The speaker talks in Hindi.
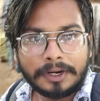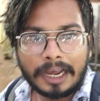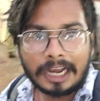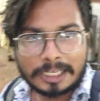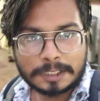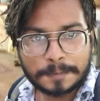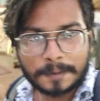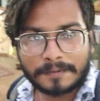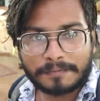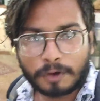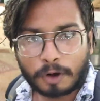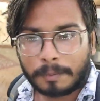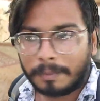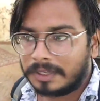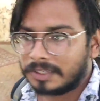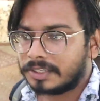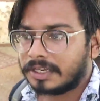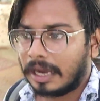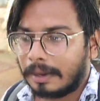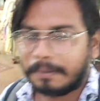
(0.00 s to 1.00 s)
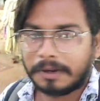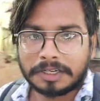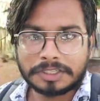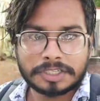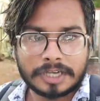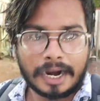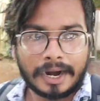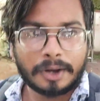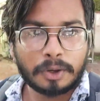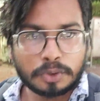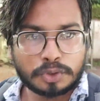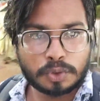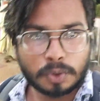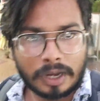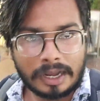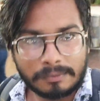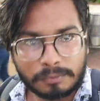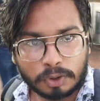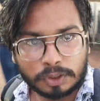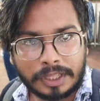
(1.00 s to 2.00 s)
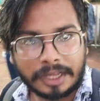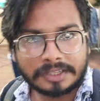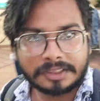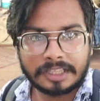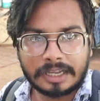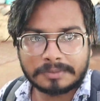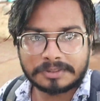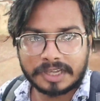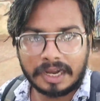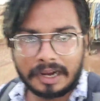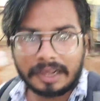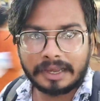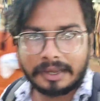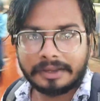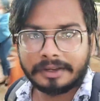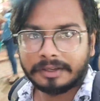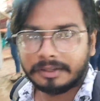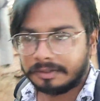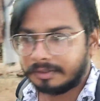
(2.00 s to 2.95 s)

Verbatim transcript: डांस परफॉर्मेंस यहाँ पर स्टार्ट हो चुका है वो देखते हैं चल के